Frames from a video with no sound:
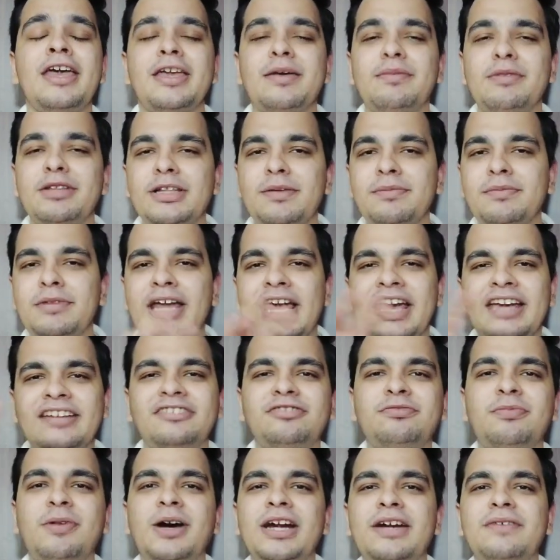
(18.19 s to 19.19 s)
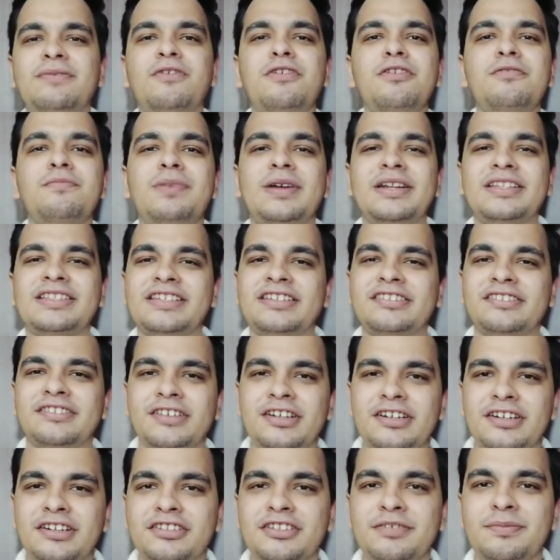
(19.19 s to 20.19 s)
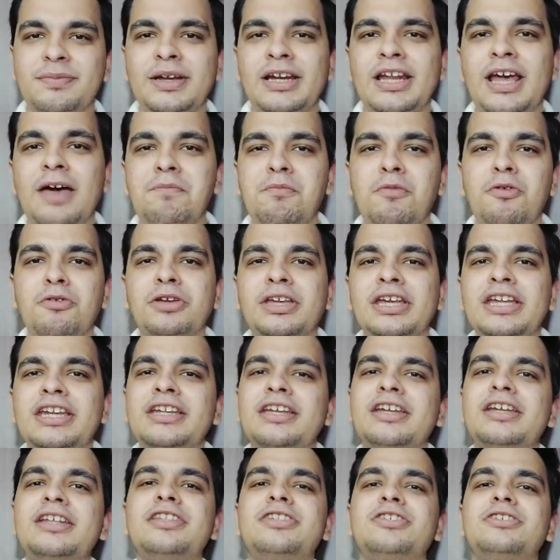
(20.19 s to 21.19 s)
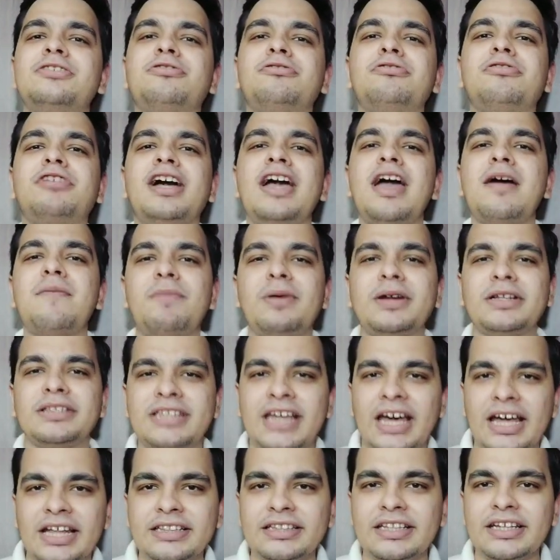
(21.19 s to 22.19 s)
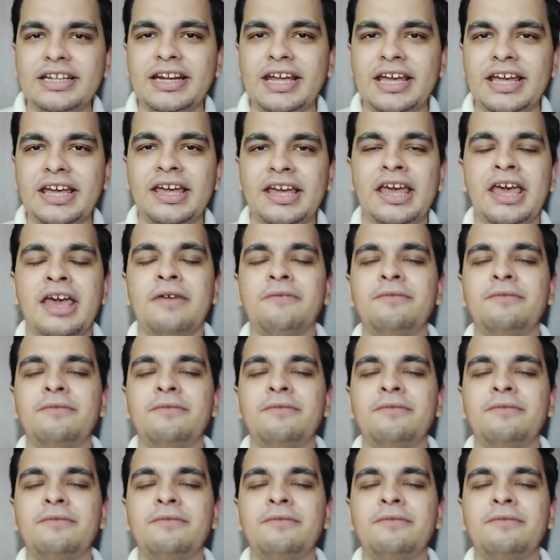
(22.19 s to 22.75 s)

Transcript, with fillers: कि मतलब नए स्मार्टफोन परचेज करने से पहले आपको किन किन चीज़ों का यहाँ पर ध्यान देना है